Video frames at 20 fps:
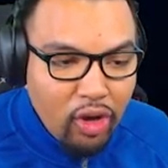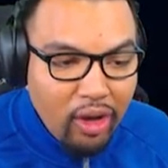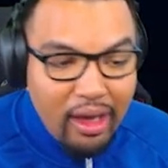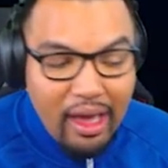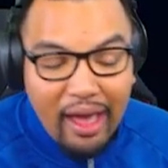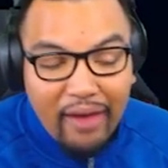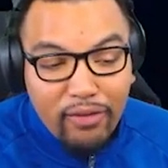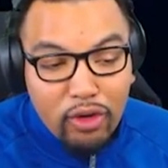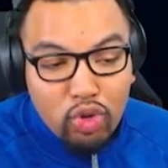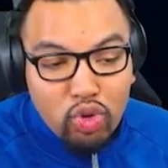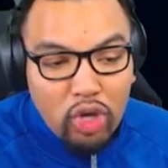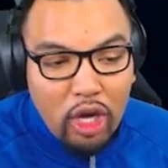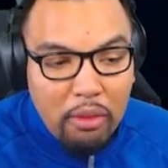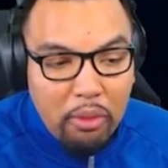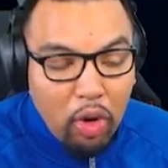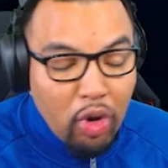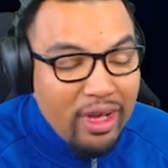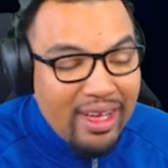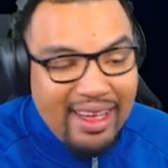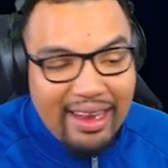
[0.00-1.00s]
Et éventuellement,
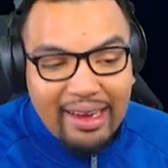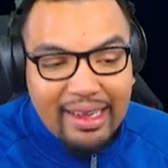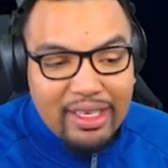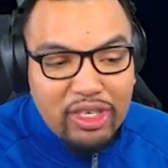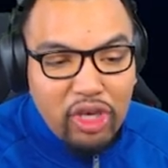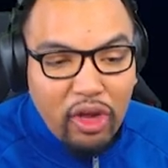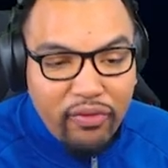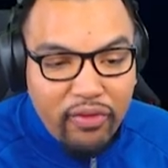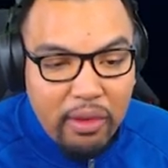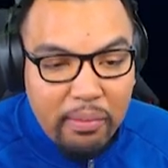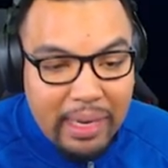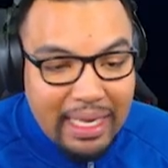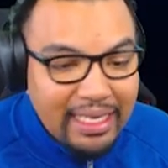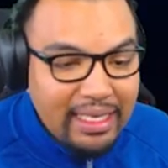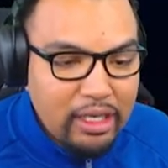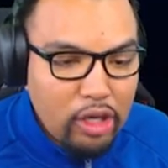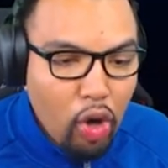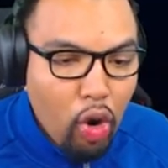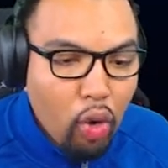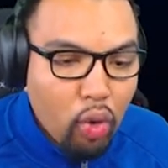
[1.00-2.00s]
les seuls faiblesses,
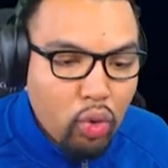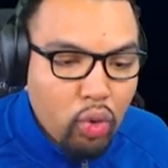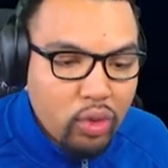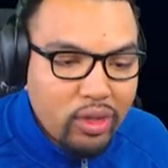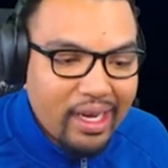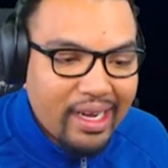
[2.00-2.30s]
blessés en contre